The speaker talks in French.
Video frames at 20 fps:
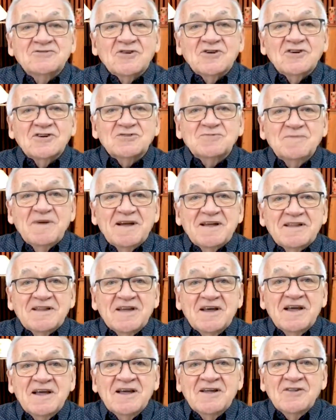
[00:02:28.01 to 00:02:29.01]
sur le chemin
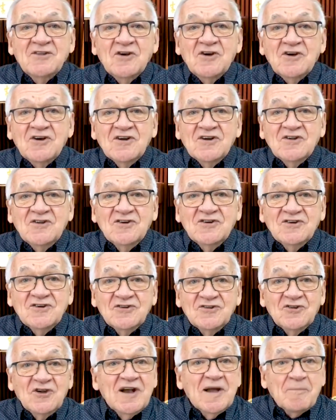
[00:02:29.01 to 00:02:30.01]

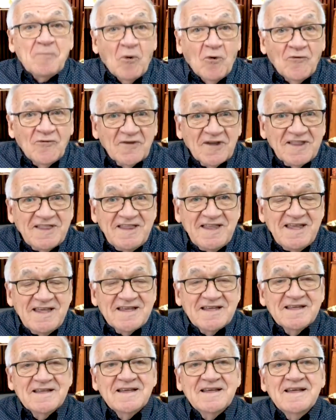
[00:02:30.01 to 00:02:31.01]
de la
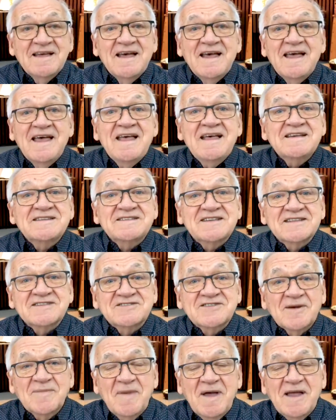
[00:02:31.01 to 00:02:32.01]
pauvreté, et
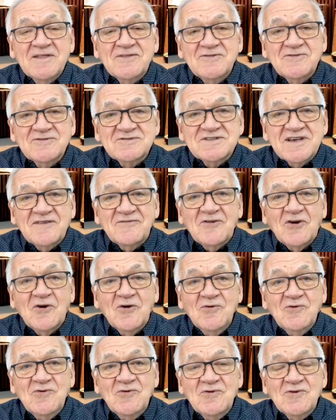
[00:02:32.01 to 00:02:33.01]
cette semaine, nous
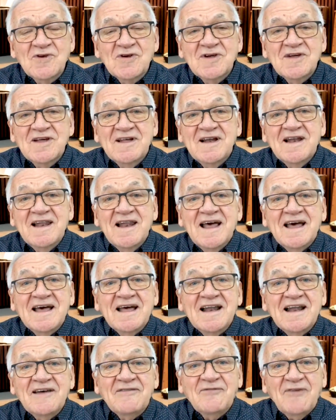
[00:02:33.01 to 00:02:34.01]
avons eu
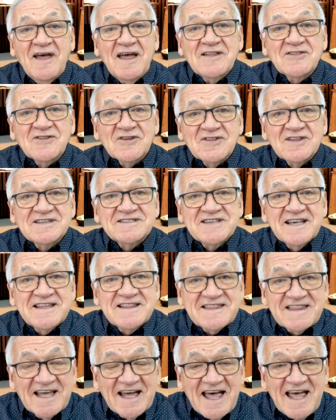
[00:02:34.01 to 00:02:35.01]
la, fête de
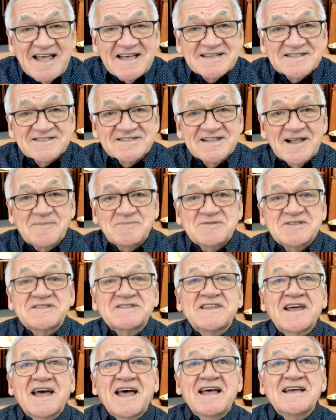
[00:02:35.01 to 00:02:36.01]
Sainte Thérèse, la
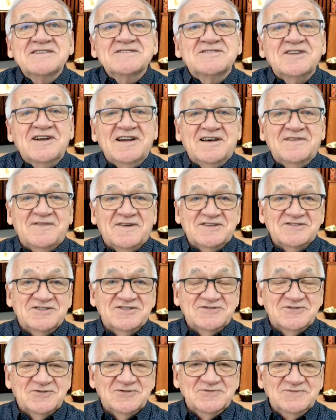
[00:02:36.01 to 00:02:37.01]
petite Thérèse de l'Enfant
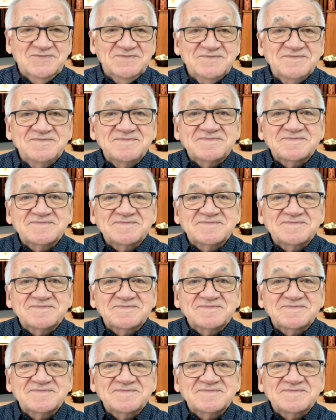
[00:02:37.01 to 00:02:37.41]
Jésus.